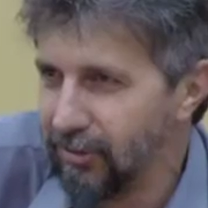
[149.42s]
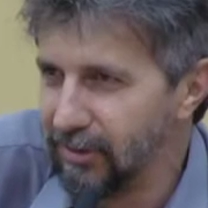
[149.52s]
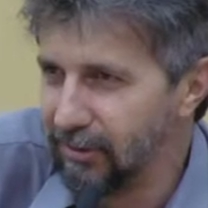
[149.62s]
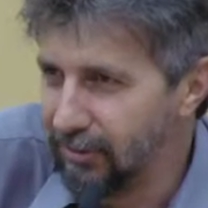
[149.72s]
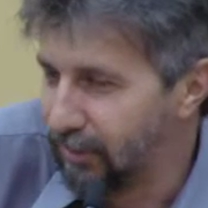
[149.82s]

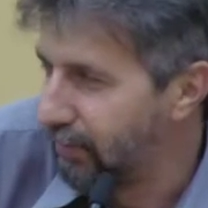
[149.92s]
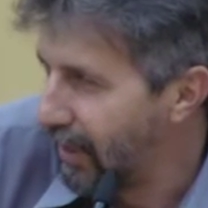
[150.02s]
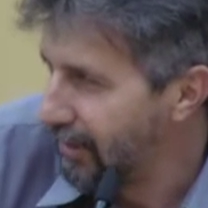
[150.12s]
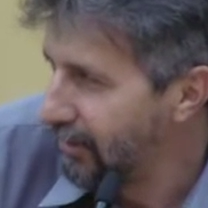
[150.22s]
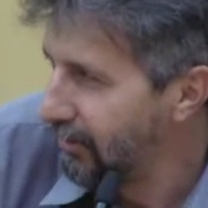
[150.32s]
sem um
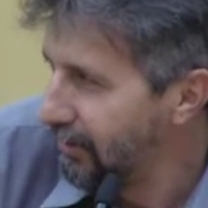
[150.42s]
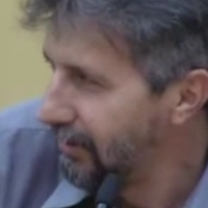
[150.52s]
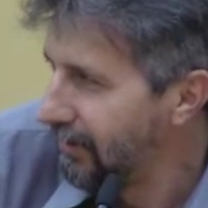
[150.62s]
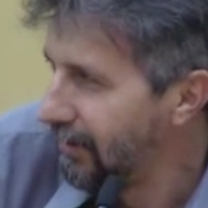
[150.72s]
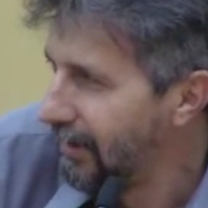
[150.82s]
espaço,
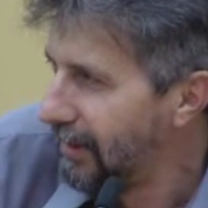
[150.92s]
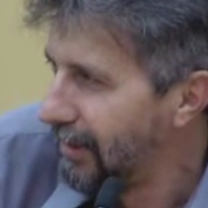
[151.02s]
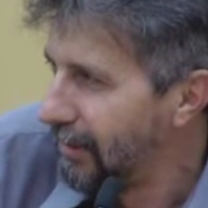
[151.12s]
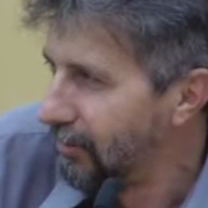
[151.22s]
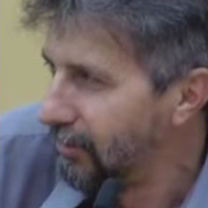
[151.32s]

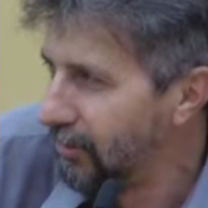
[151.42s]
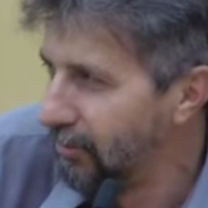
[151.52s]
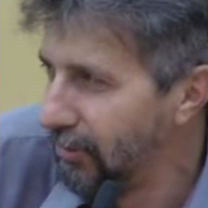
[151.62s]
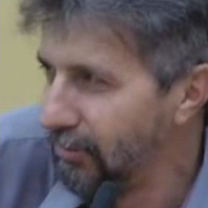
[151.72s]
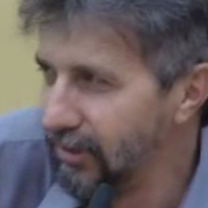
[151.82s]

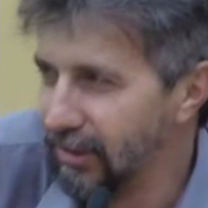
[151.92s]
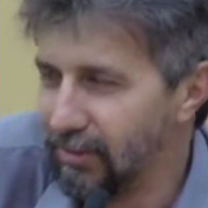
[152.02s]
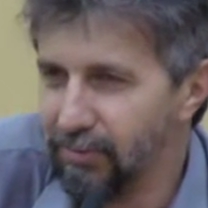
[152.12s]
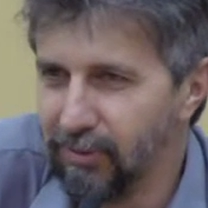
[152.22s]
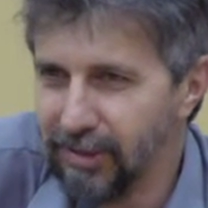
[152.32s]
continuamos sem
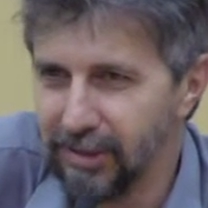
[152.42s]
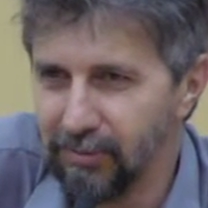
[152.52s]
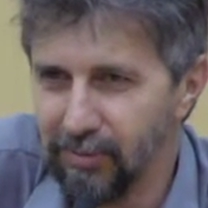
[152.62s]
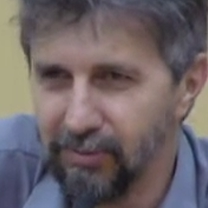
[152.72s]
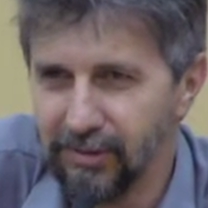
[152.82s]
uma política
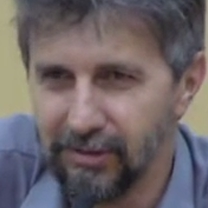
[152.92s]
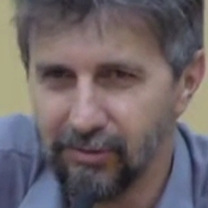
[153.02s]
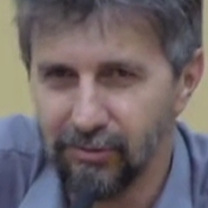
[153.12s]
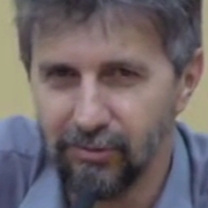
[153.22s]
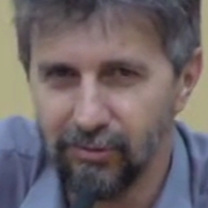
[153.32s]
pública de
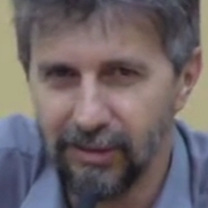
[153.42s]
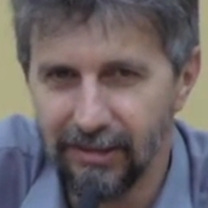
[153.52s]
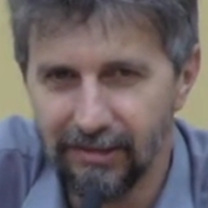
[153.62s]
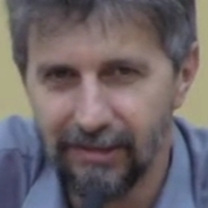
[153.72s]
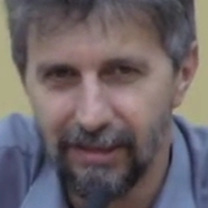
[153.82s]
cultura,
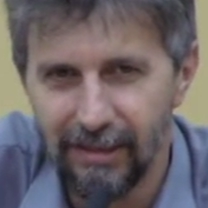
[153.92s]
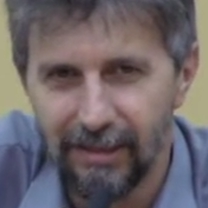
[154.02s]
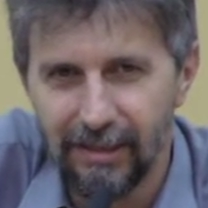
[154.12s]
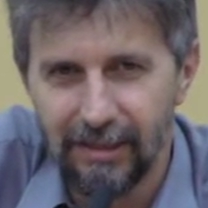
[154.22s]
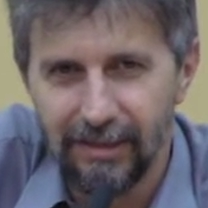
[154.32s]

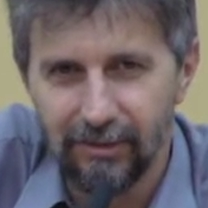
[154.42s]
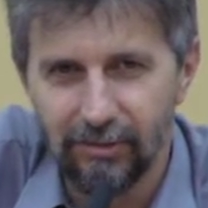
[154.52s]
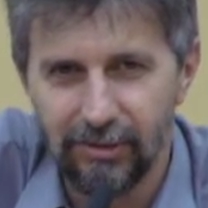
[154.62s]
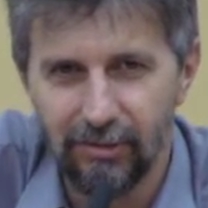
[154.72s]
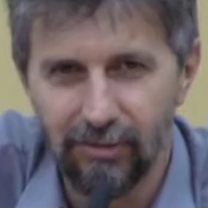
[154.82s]

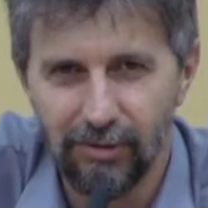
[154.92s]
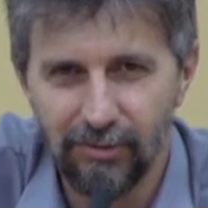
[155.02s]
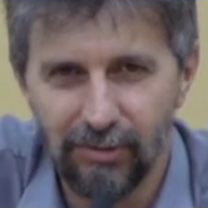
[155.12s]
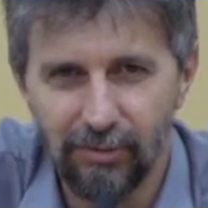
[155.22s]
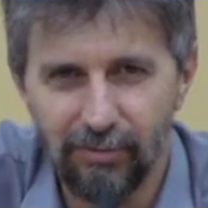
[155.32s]

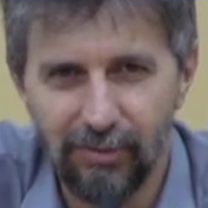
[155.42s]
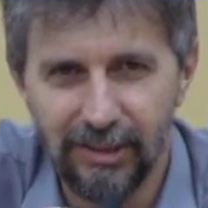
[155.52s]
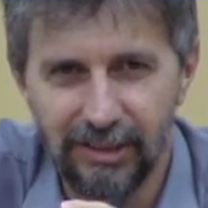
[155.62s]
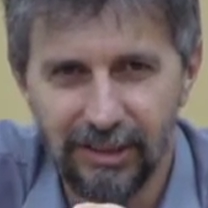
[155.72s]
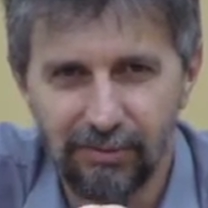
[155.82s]
continuamos com
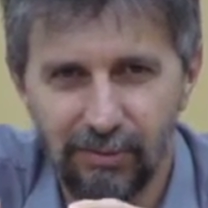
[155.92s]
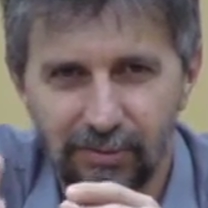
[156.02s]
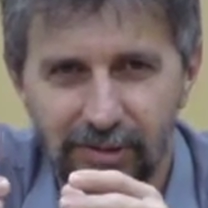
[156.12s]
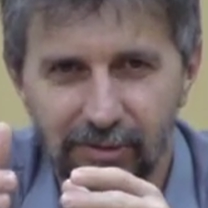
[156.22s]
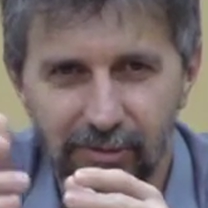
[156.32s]
políticas
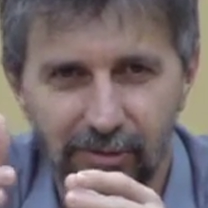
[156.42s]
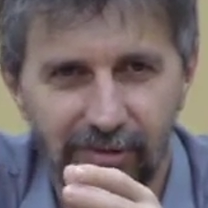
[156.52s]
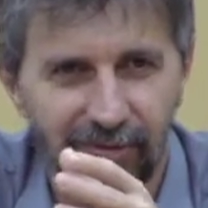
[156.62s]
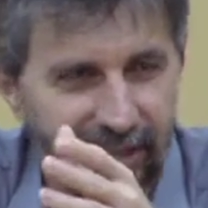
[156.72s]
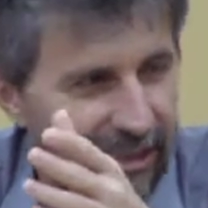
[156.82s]
públicas de cultura
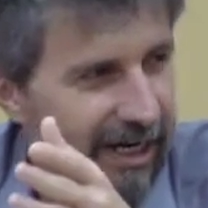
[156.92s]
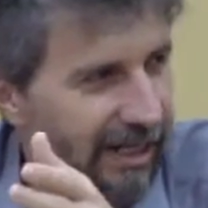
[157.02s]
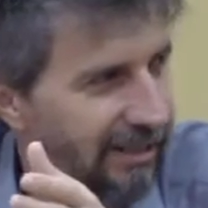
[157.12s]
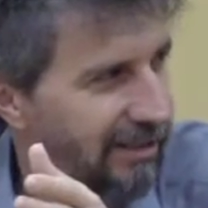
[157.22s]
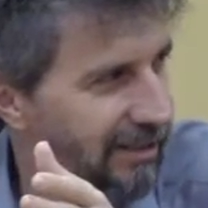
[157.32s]

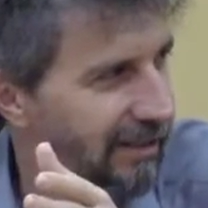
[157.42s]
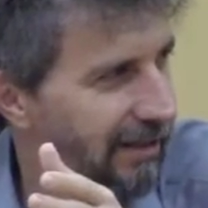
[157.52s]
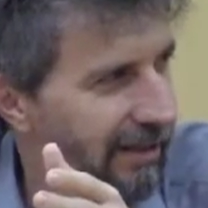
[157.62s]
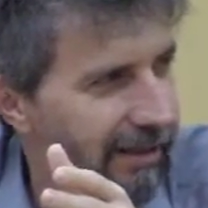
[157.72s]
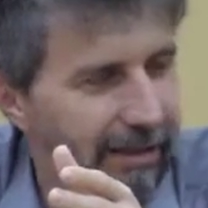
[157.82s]
fatiadas
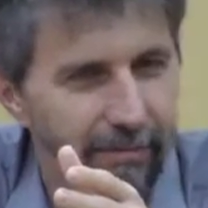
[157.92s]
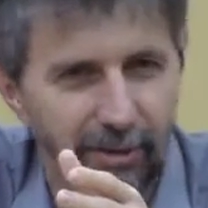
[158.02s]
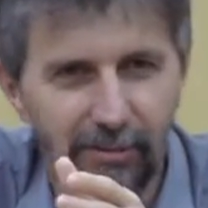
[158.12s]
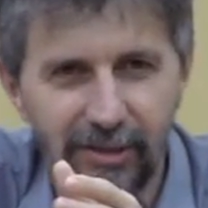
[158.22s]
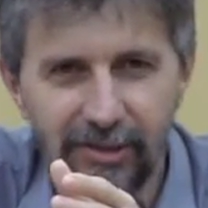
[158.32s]

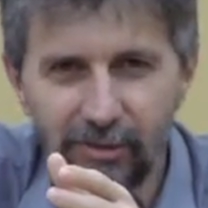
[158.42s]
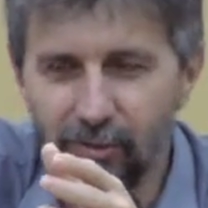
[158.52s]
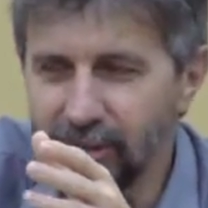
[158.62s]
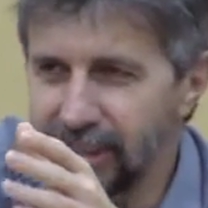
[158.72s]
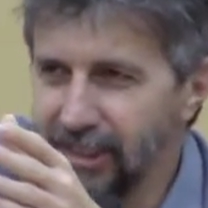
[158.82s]
pelo menos o
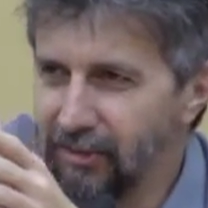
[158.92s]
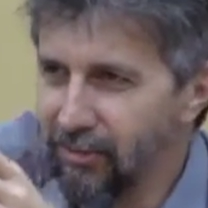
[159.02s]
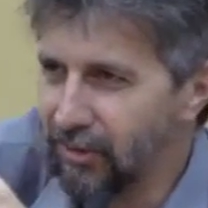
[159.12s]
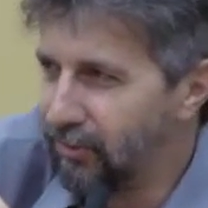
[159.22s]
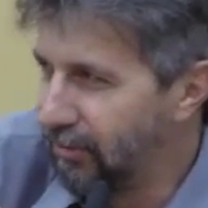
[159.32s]
conselho
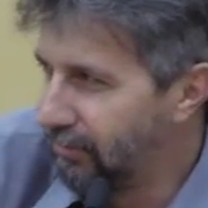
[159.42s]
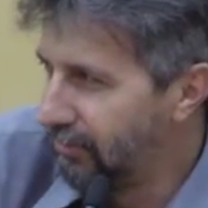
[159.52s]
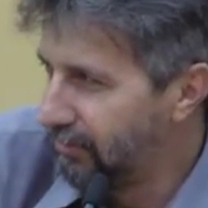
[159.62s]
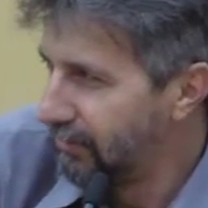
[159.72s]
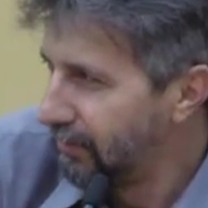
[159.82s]
continua
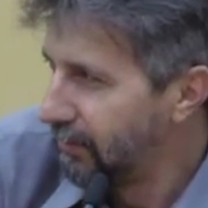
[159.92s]
vivo.